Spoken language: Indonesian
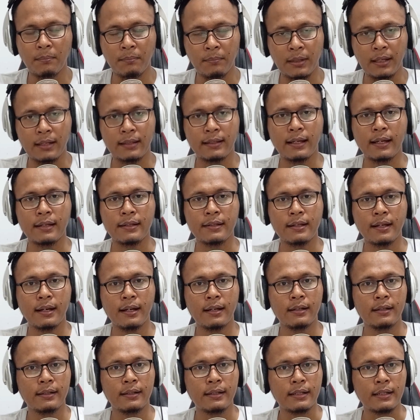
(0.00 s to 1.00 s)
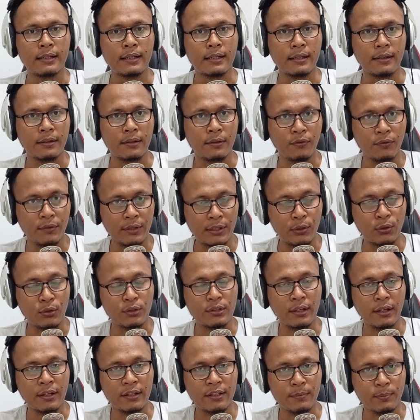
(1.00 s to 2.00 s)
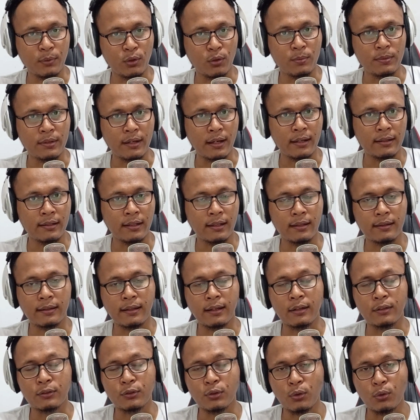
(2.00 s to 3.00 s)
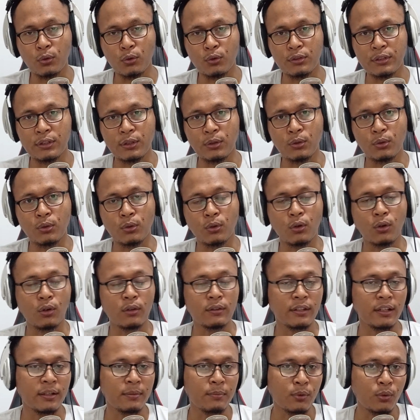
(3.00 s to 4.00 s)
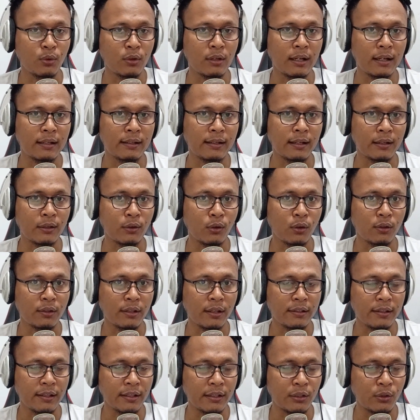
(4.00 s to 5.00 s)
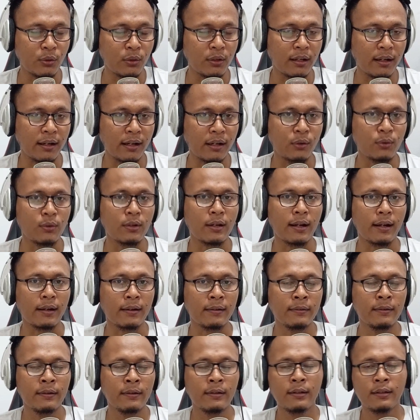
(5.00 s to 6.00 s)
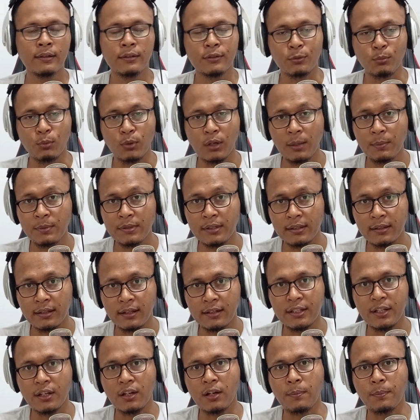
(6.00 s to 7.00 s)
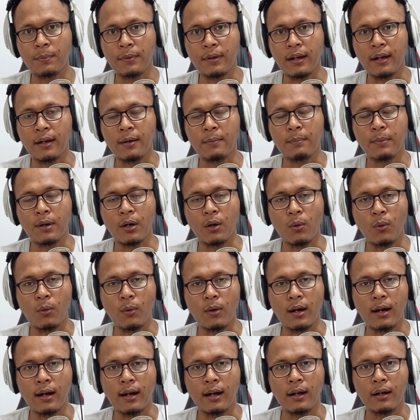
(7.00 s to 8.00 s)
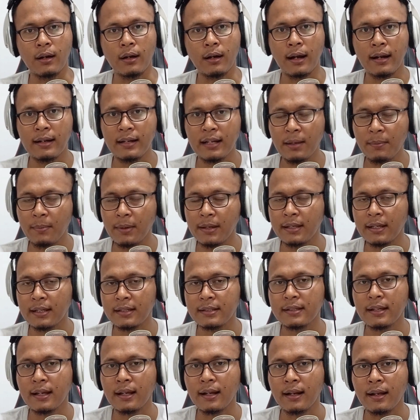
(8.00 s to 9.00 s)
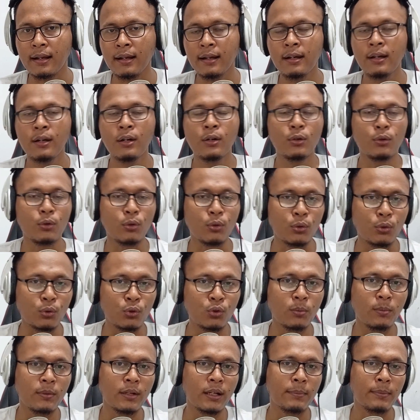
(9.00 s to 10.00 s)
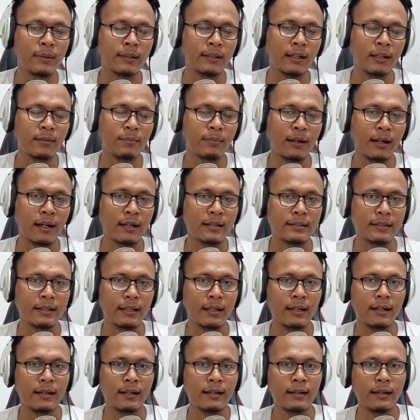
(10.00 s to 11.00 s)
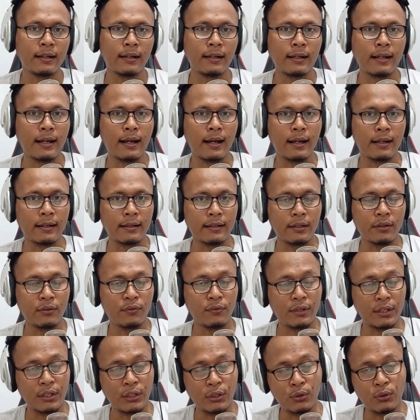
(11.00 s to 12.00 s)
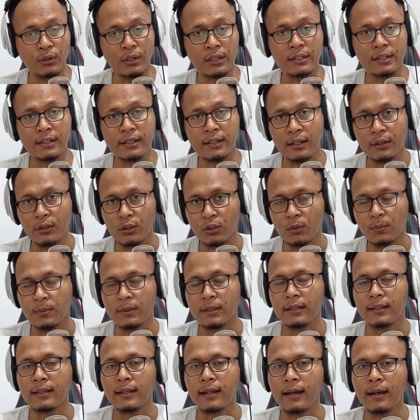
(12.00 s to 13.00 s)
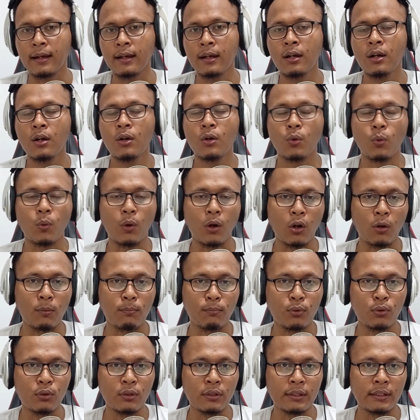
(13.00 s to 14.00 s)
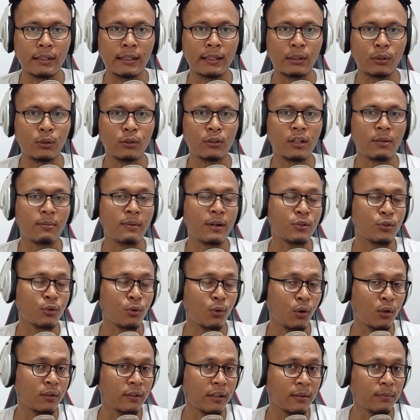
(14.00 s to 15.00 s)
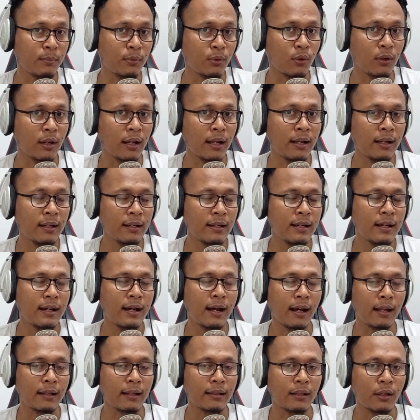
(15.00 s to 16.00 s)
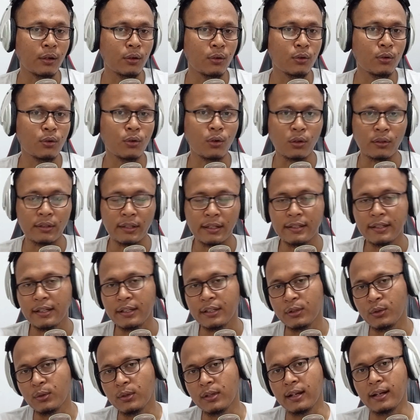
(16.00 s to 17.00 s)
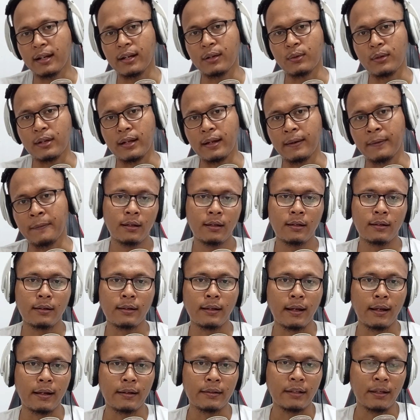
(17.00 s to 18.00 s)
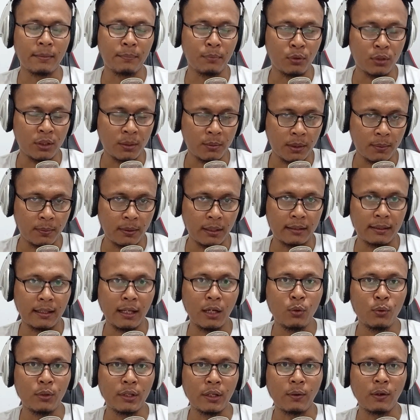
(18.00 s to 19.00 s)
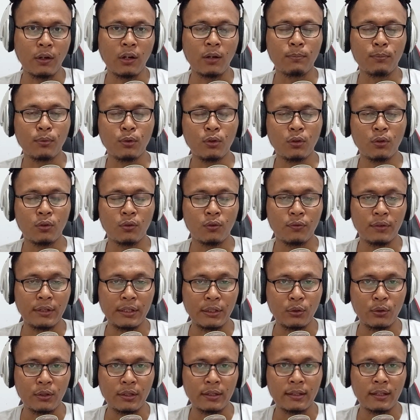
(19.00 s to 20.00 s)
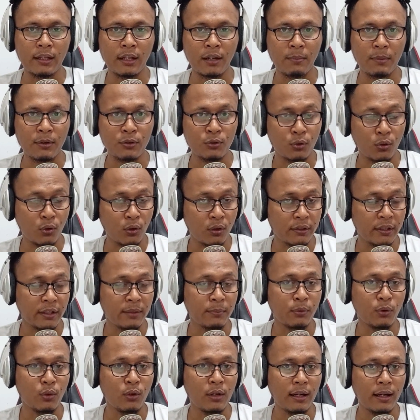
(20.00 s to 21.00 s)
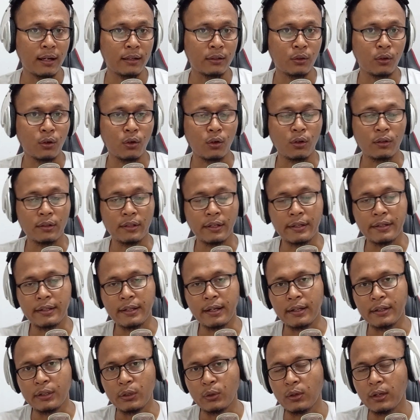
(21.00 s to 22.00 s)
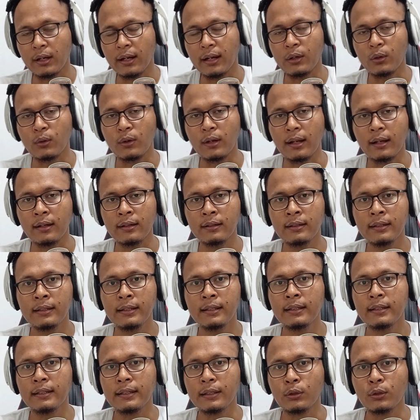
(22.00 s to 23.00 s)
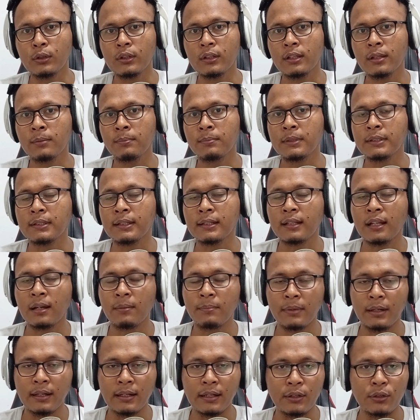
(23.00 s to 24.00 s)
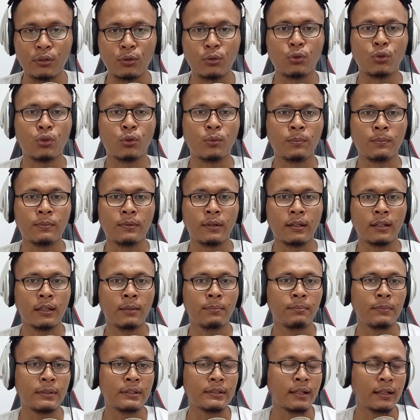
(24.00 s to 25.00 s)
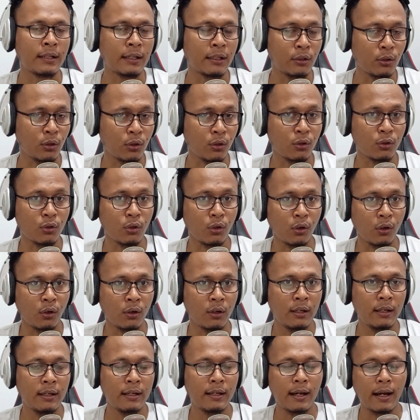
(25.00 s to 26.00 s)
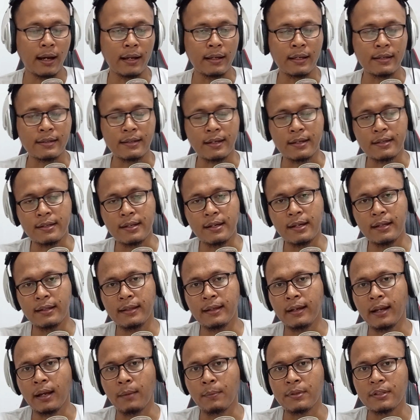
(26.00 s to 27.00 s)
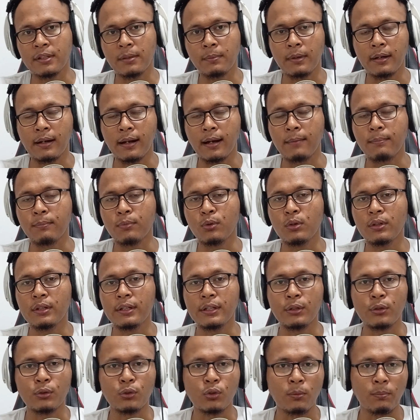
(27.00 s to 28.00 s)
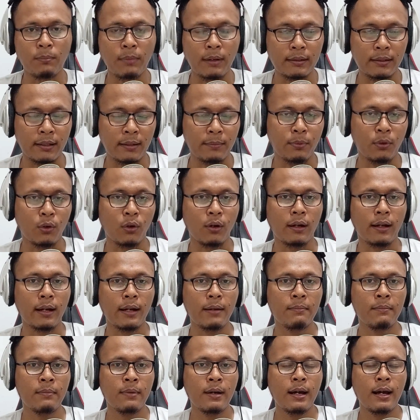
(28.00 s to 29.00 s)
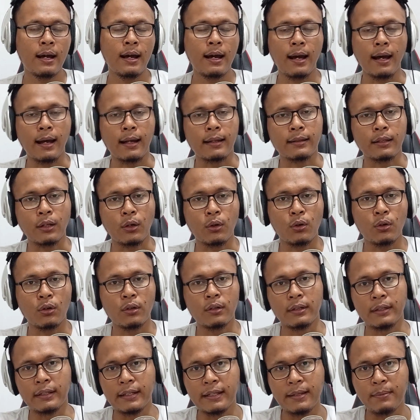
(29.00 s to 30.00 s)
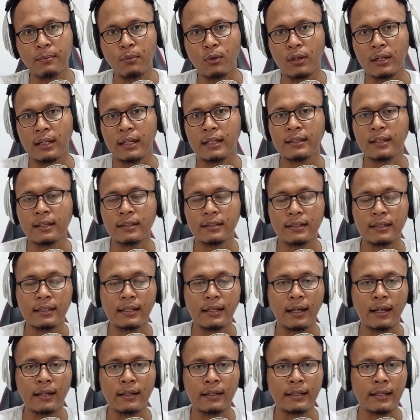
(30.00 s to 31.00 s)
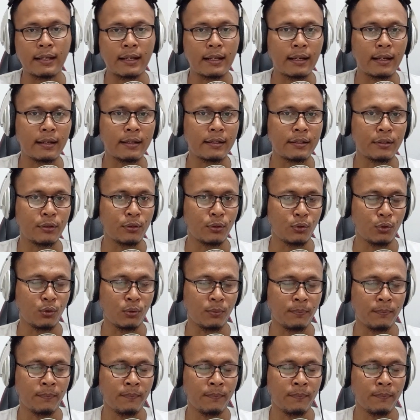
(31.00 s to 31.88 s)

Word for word: bertanya di video saya sebelumnya tentang solusi untuk konten berulang dan konten yang digunakan ulang, semoga bisa terjawab ya bahwa ada banyak cara untuk mendapatkan penghasilan dari video di channel YouTube kita walaupun itu termasuk konten berulang atau konten yang digunakan ulang. Dan yang perlu teman-teman ketahui, walaupun video kita termasuk konten berulang atau konten yang digunakan ulang, itu tetap bisa tampil di YouTube, tetap bisa ditonton. Hanya saja kita nggak bisa bergabung di YouTube partner program atau dimodalisasi dengan iklan di YouTube.